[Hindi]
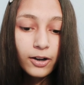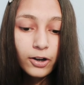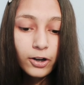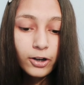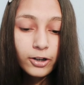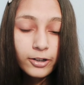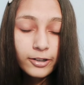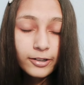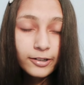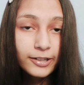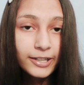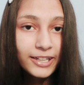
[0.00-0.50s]

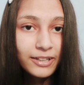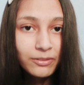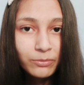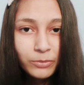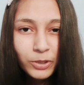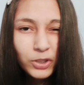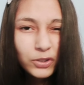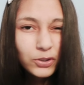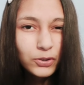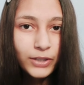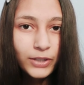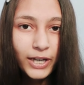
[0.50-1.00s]
और
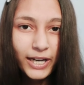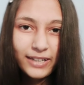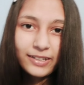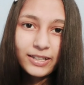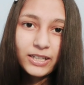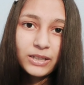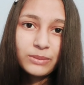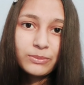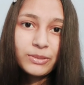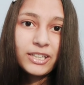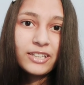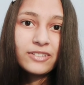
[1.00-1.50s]
इवनिंग टू
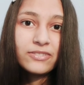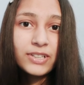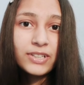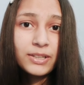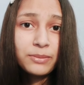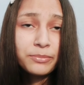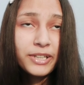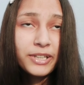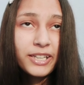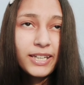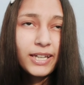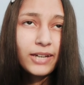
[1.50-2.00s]
नाइट का मैंने
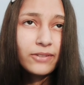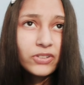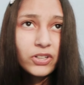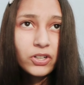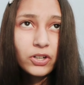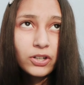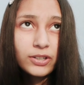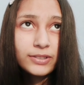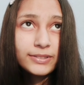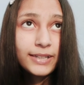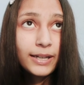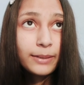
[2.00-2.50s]
फिल्म नहीं किया
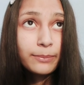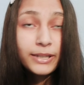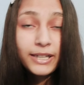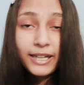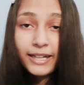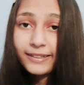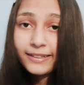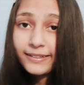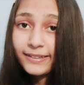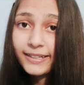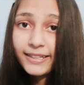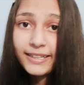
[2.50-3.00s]
बिकॉज यहाँ पे
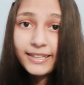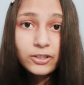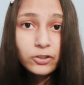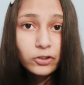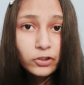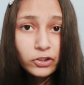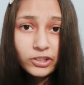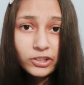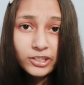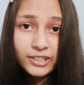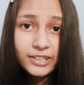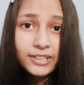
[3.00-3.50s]
लाइटनिंग की
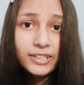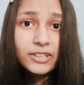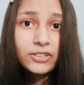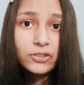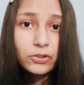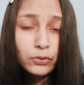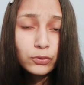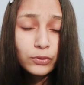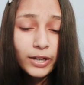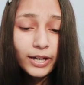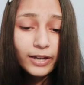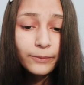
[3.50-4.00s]
थोड़ी सी
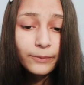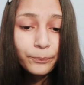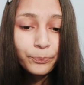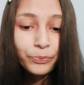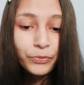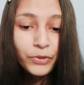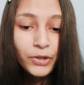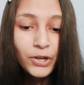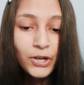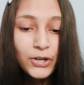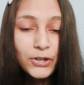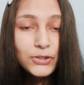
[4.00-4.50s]
इशू है
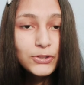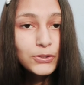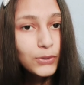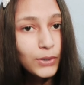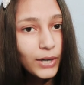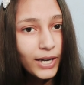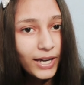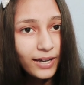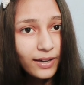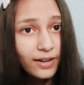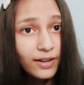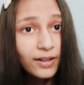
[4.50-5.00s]
सो
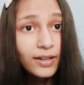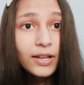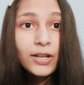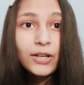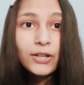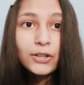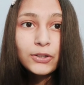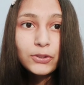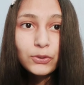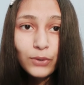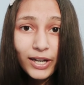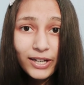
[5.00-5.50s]
so,